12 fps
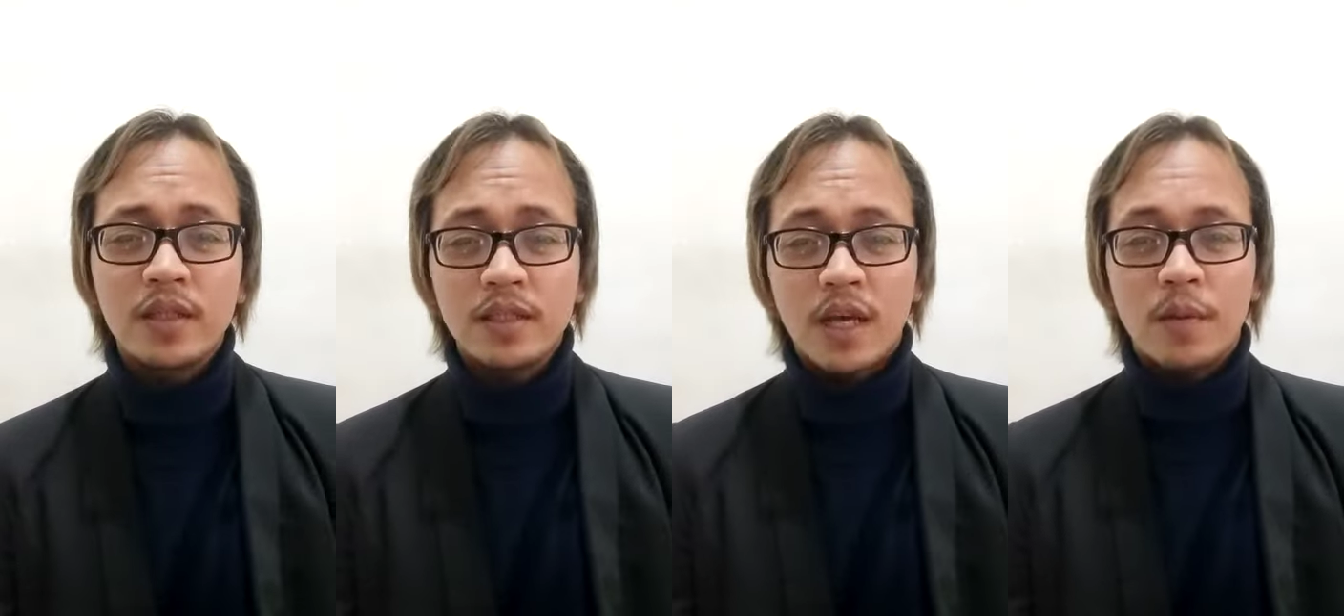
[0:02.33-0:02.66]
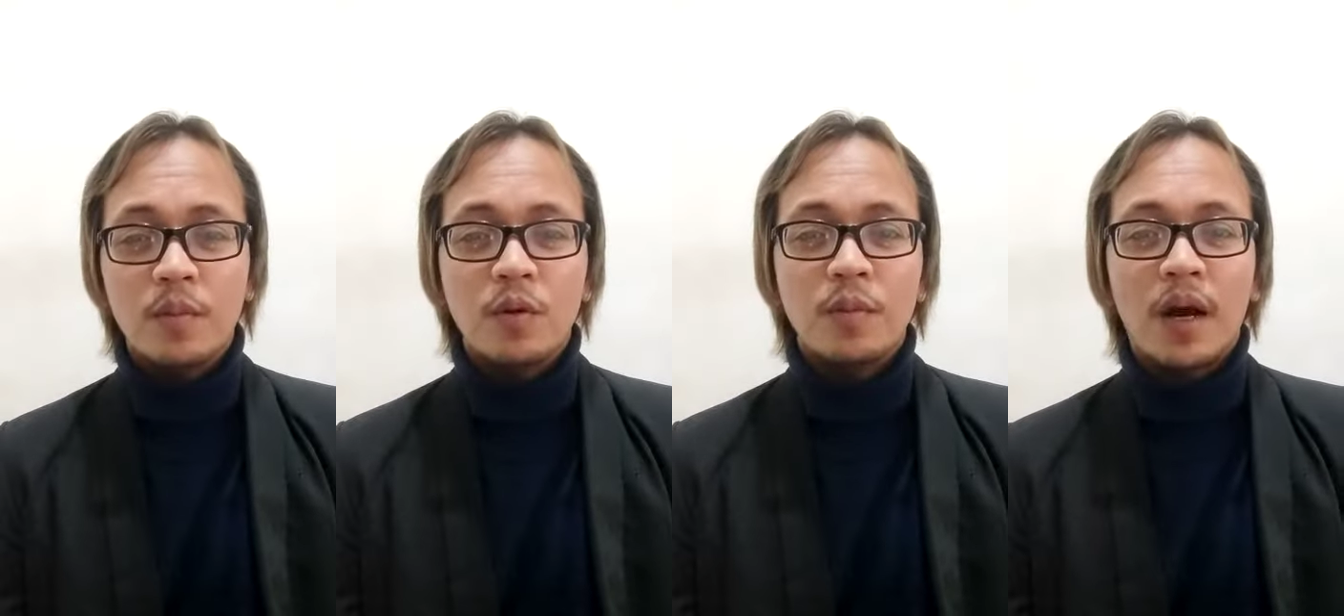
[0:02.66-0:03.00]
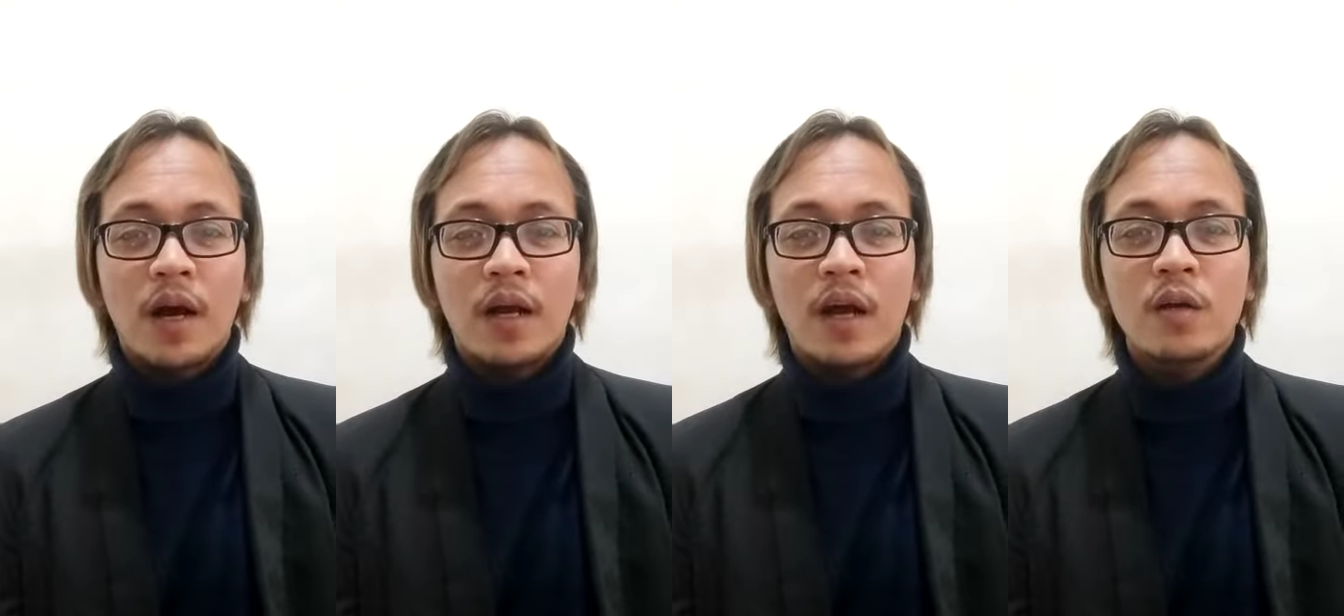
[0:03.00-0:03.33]
Saya
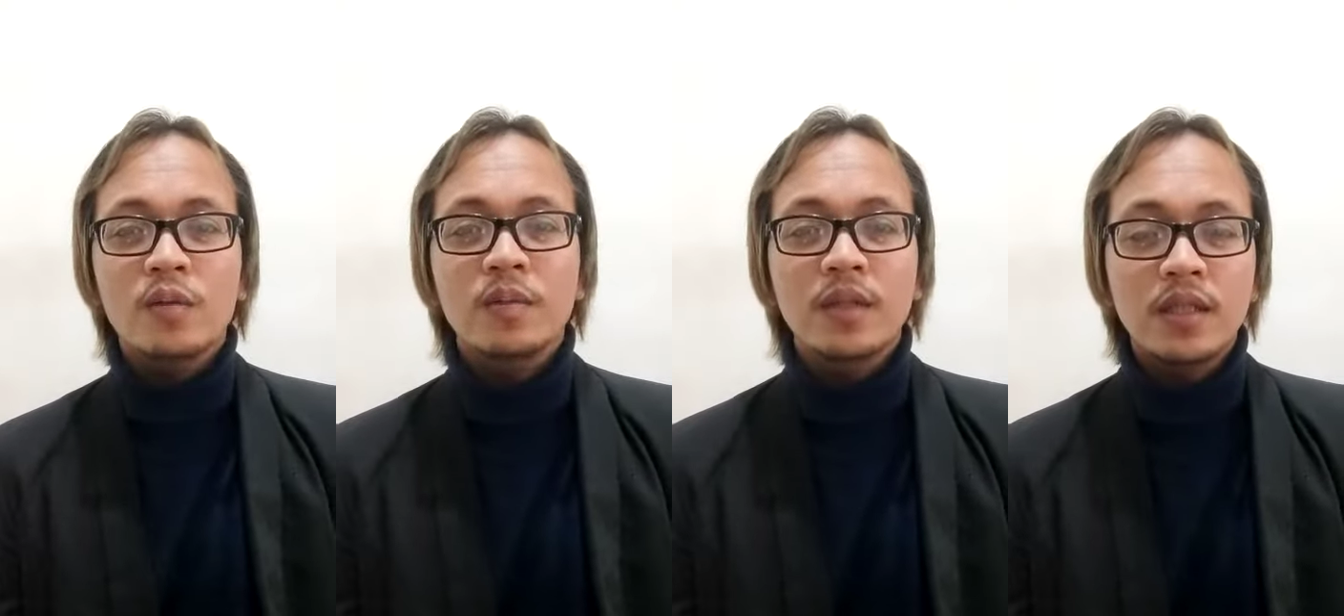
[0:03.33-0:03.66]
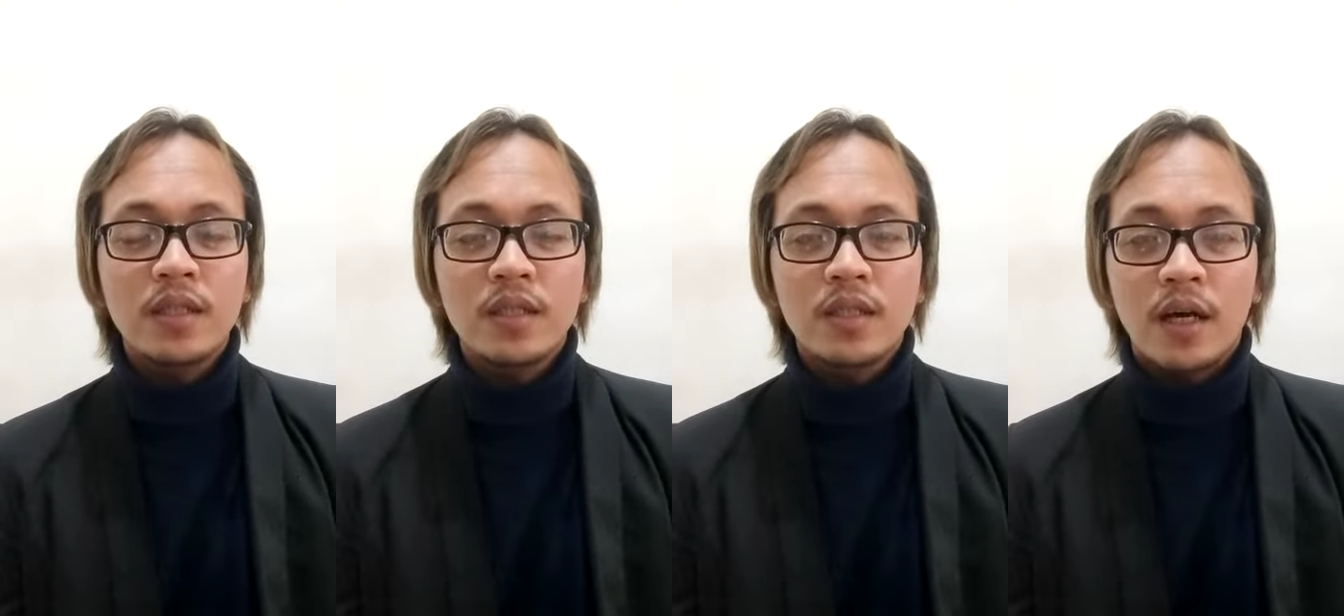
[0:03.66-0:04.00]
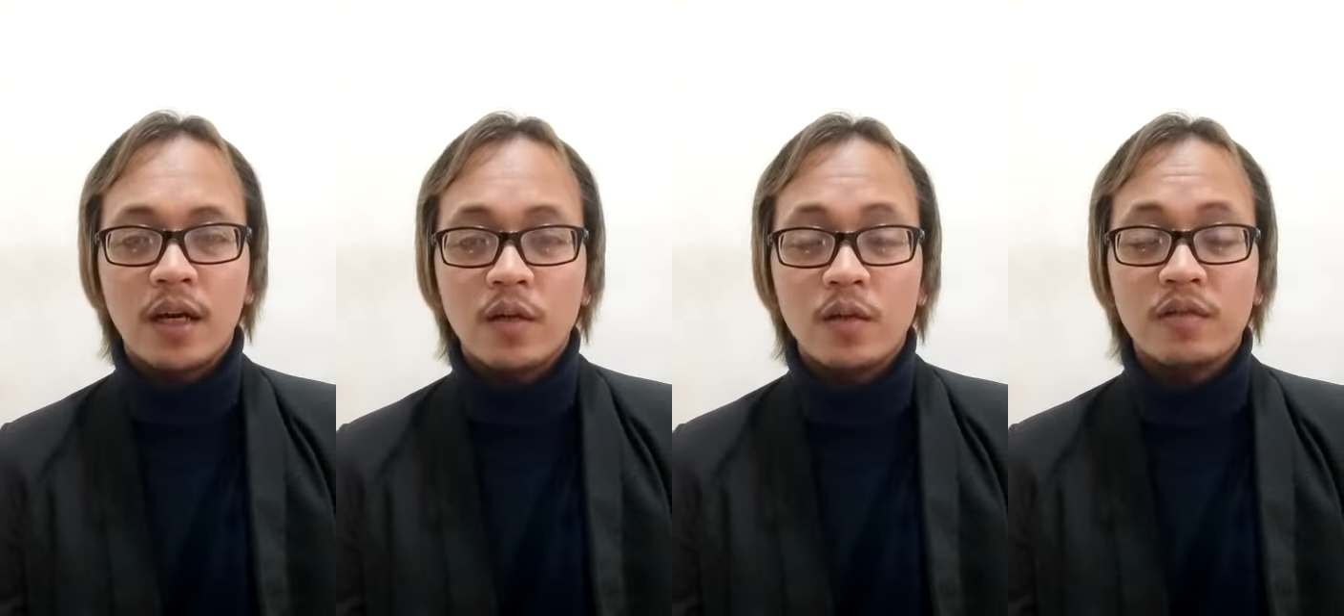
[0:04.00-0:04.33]
merupakan alumni
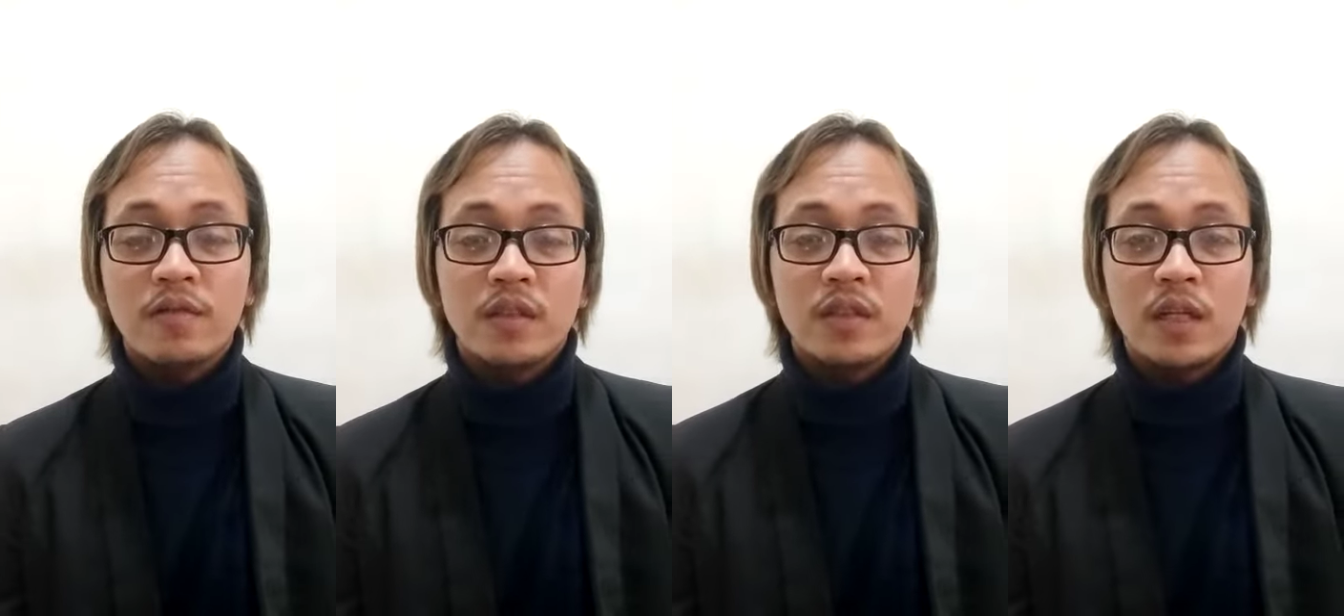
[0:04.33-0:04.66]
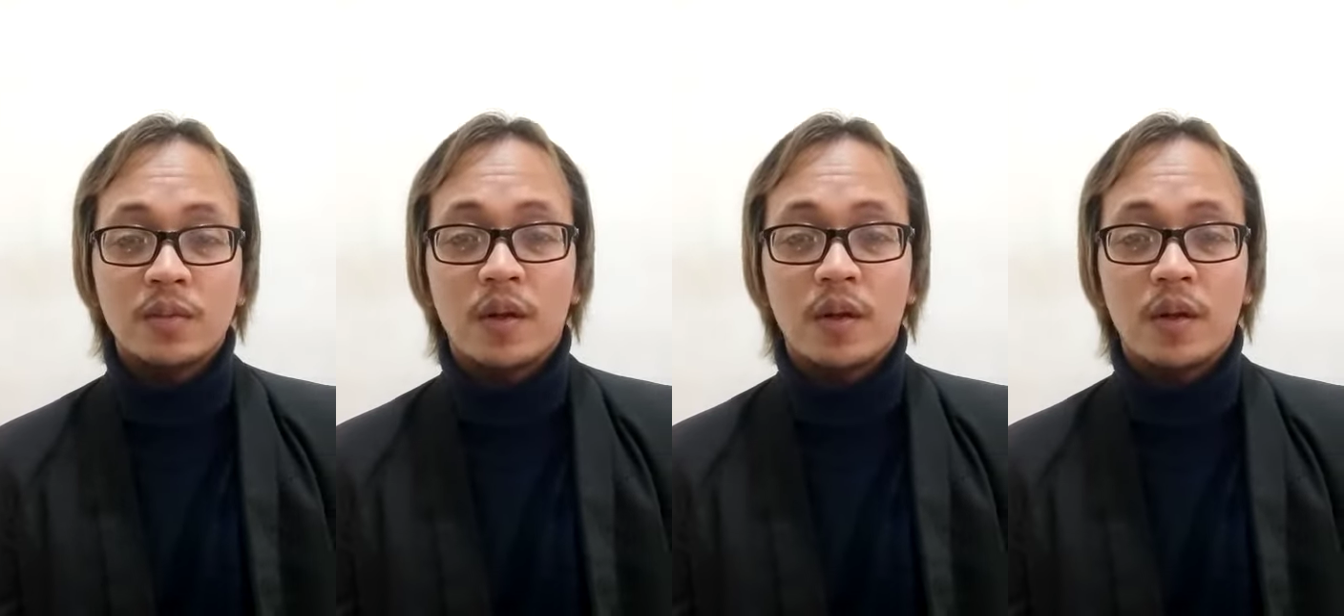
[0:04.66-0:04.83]
dari Universitas